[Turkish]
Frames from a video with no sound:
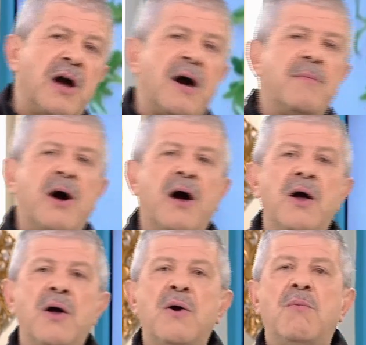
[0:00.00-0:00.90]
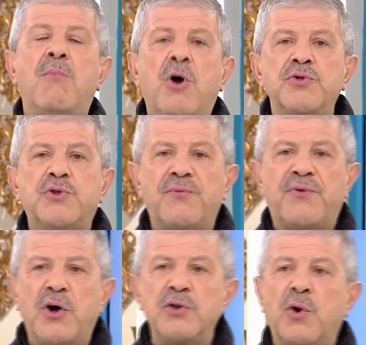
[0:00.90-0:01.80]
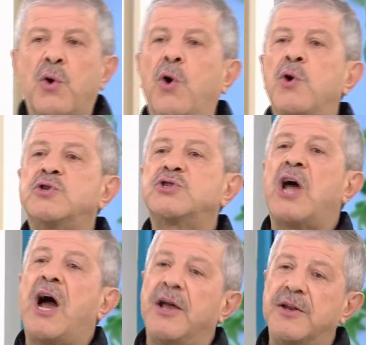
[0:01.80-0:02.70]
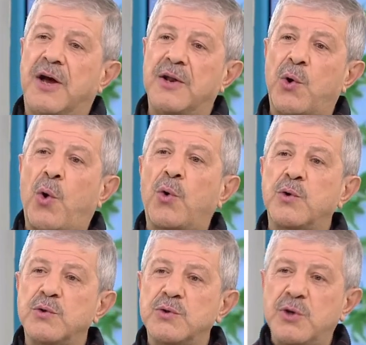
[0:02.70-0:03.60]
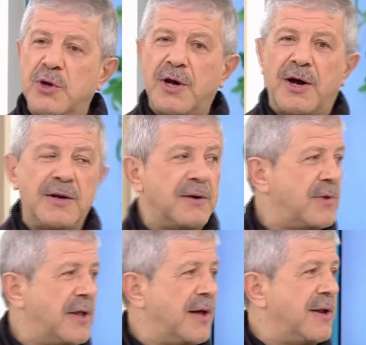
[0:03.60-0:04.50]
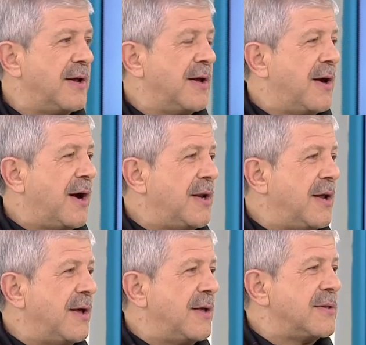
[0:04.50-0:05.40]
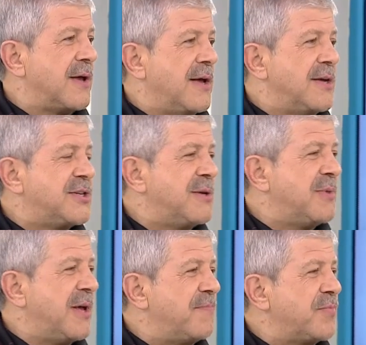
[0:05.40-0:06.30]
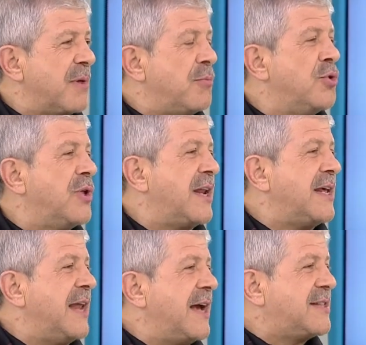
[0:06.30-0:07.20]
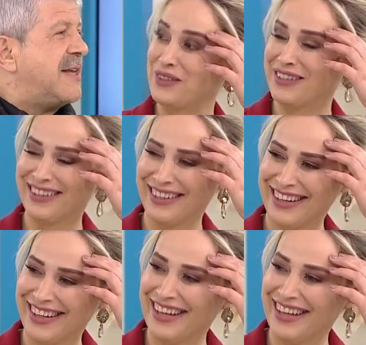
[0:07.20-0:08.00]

Ama Montofon, Holstein hani Hol diyor yani falan. Hani şimdi bunlar inek değil ki.